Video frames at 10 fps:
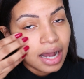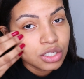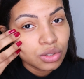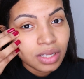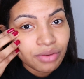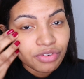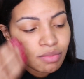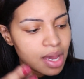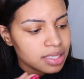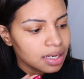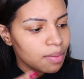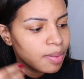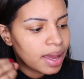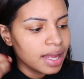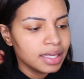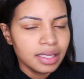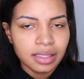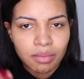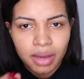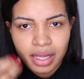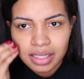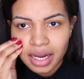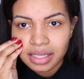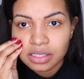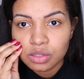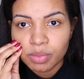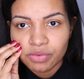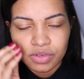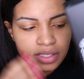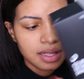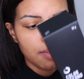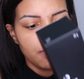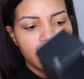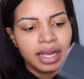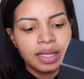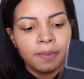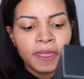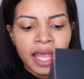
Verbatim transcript: ajuda na firmeza na pele e também hidrata a superfície da pele.